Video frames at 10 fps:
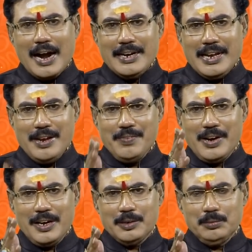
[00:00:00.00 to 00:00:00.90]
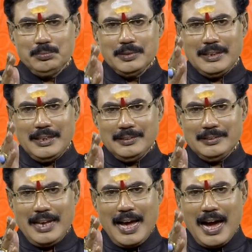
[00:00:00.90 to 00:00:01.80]
அனைவரும்
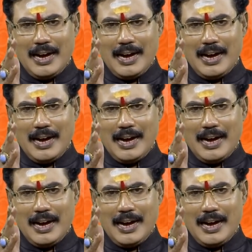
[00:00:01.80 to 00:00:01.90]
இந்த